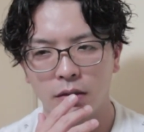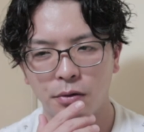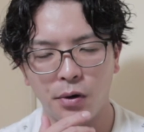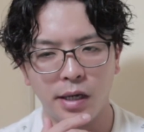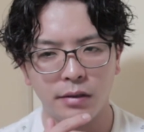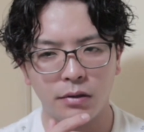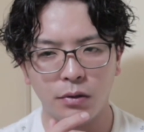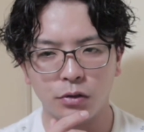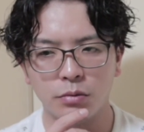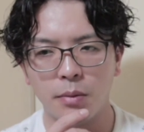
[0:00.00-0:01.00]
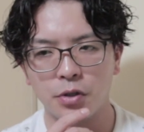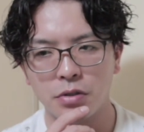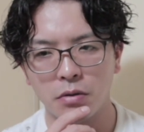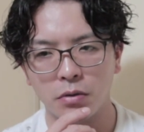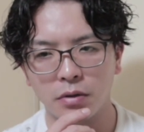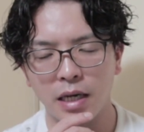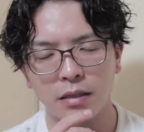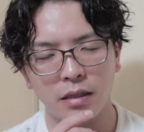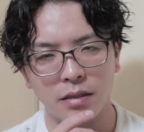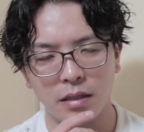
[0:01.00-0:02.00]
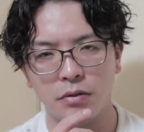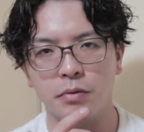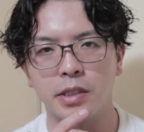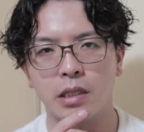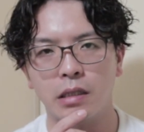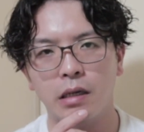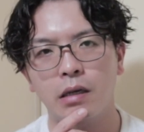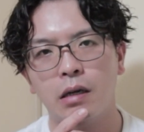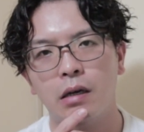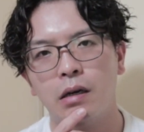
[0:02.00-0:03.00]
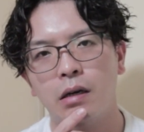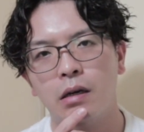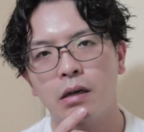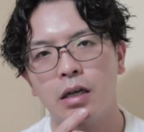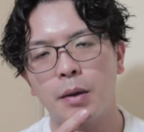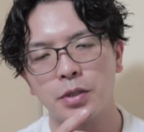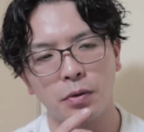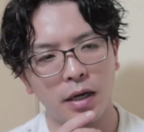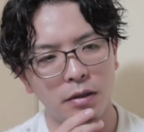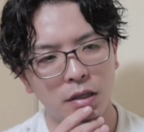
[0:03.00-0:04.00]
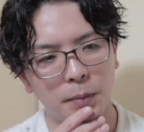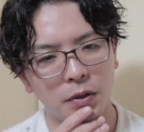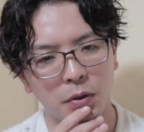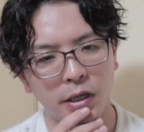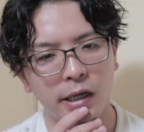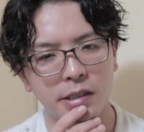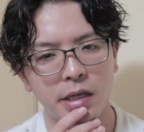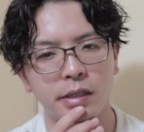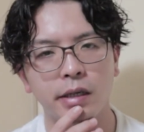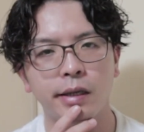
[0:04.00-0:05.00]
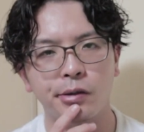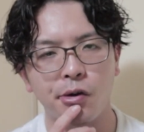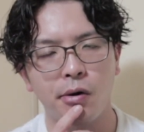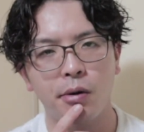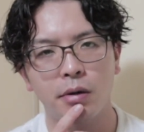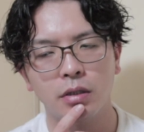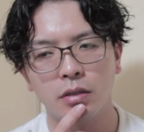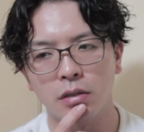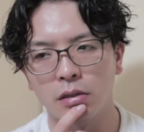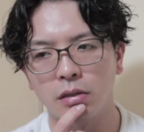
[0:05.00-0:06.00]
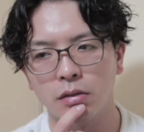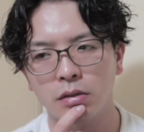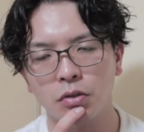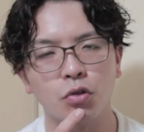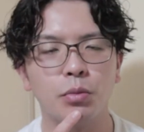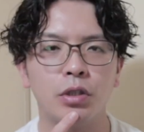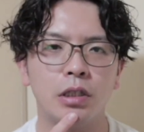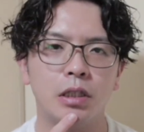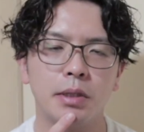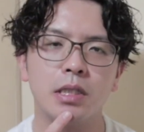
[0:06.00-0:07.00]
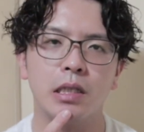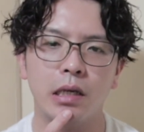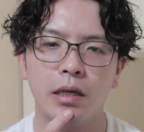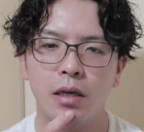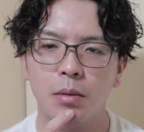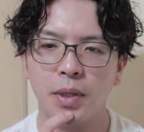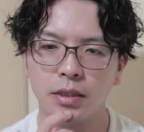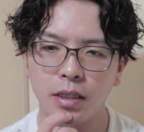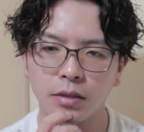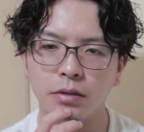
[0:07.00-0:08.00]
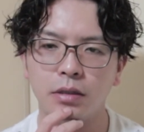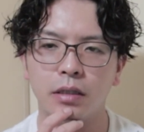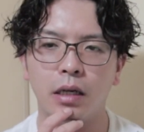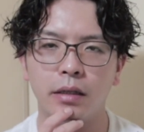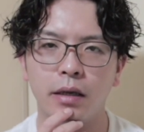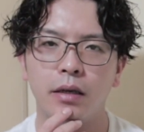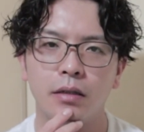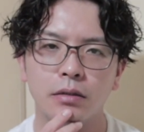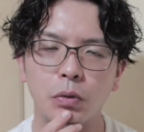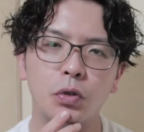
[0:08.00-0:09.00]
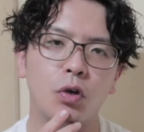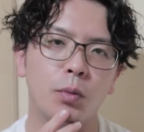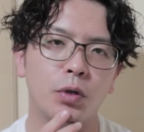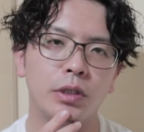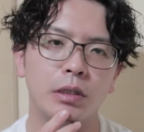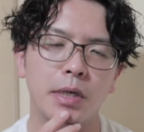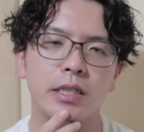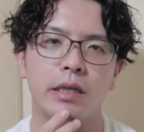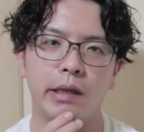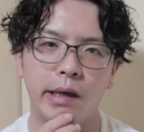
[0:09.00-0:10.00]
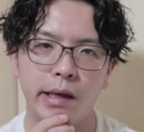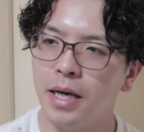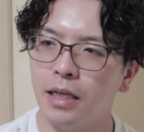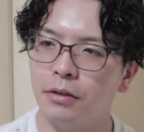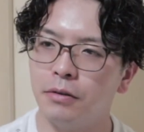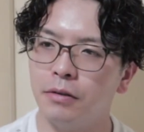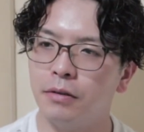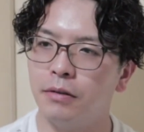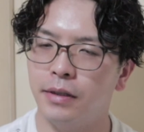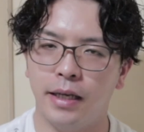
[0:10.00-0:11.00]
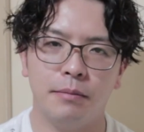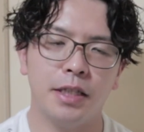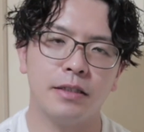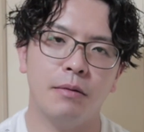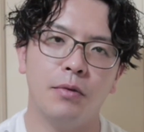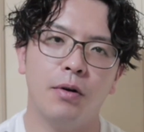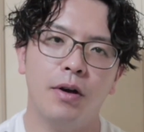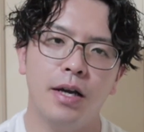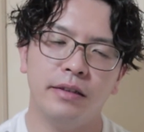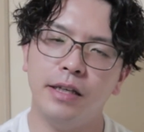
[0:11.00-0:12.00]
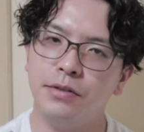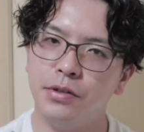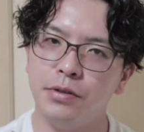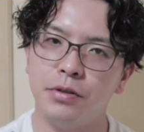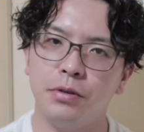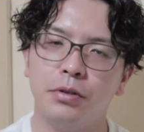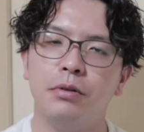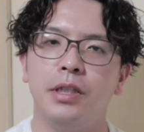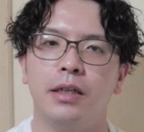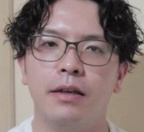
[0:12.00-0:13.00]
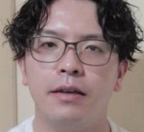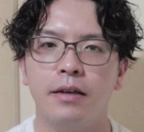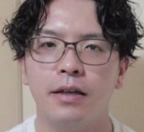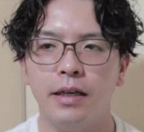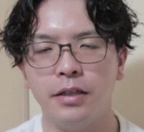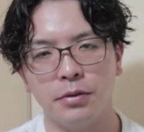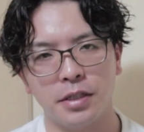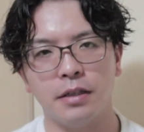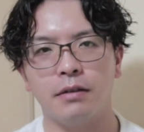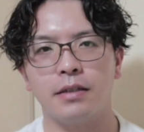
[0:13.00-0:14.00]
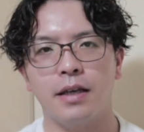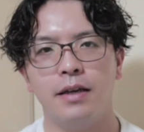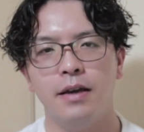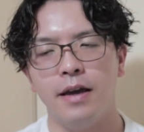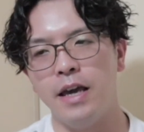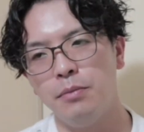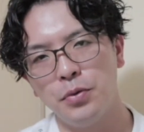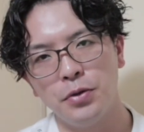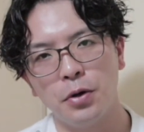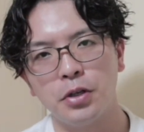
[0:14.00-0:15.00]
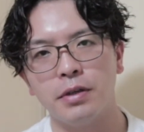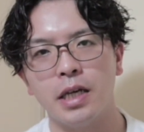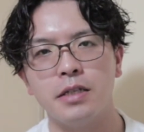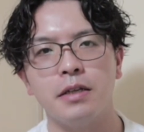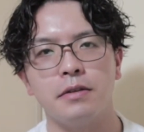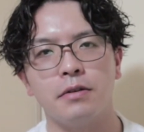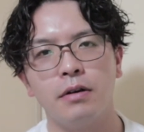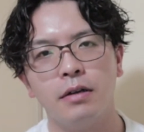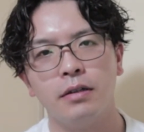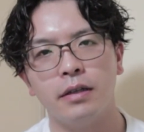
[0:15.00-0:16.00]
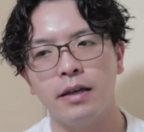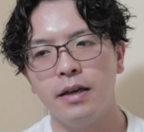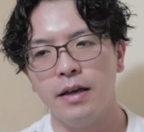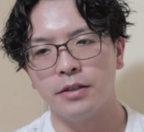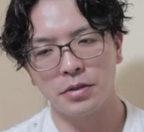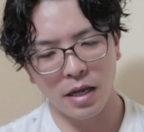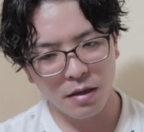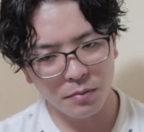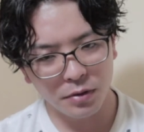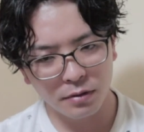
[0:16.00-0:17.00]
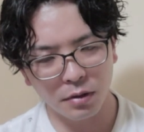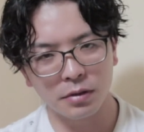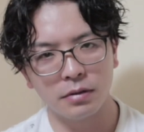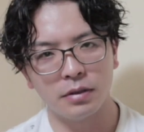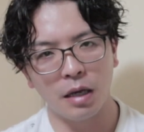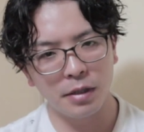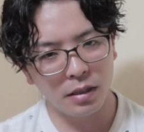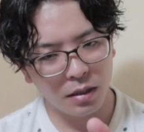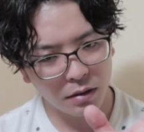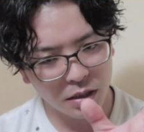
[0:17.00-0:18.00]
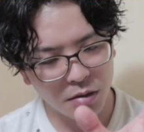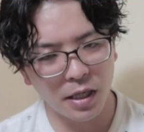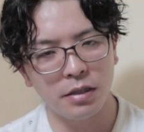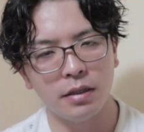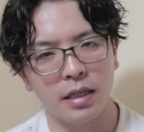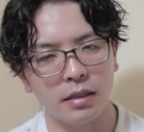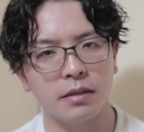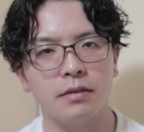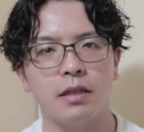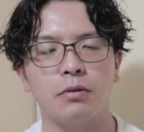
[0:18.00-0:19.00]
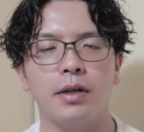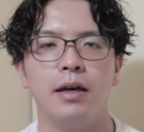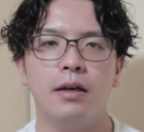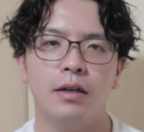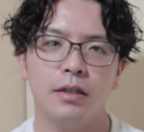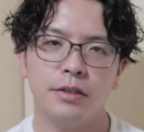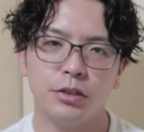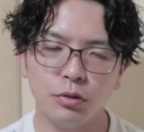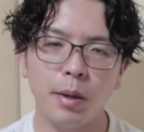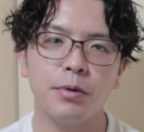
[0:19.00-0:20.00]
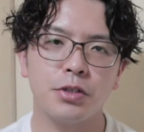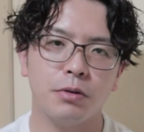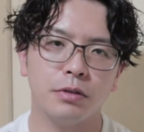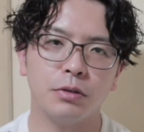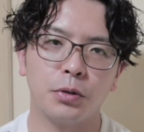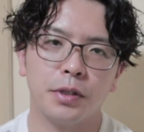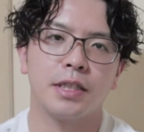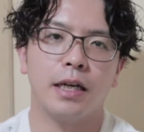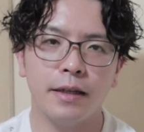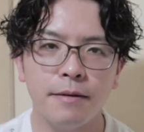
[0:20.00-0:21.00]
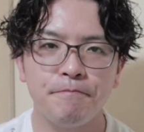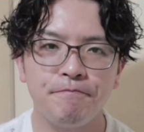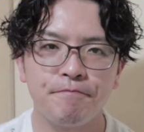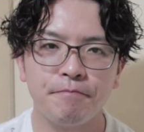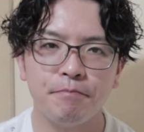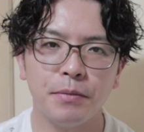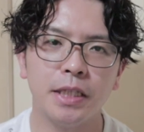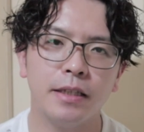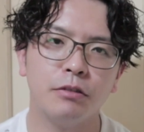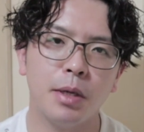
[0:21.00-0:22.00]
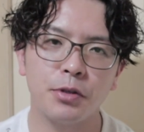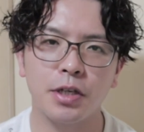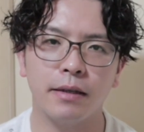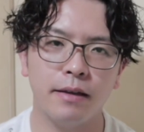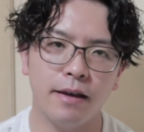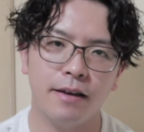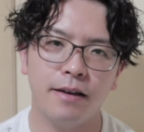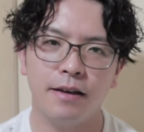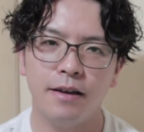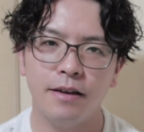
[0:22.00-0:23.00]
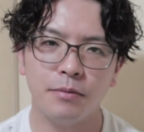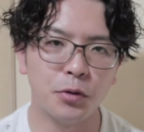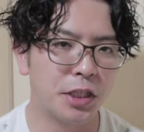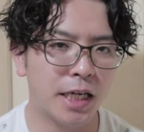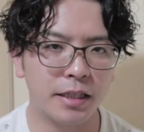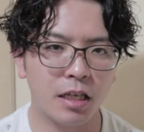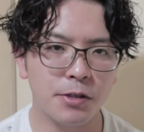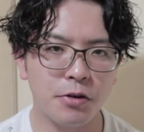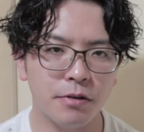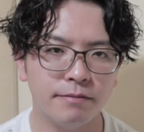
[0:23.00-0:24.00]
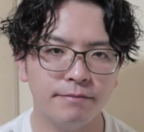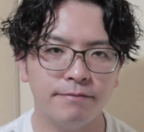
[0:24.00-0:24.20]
ご飯と梅干しのこの関係性といいますかねやっぱそこら辺をやっぱ解き明かしていきたいなと、うん、ちょっと思いましてねパスタ食ってたらねそういうことを思いましてねまああのね皆さんも熱中症等にはね、え気をつけてください塩分補給は大事ですよ、ね、そして塩分取るために一番いいのは何かっつったらこれ梅干しを食うことですからねみんなで梅干し買って盛り上げていきましょ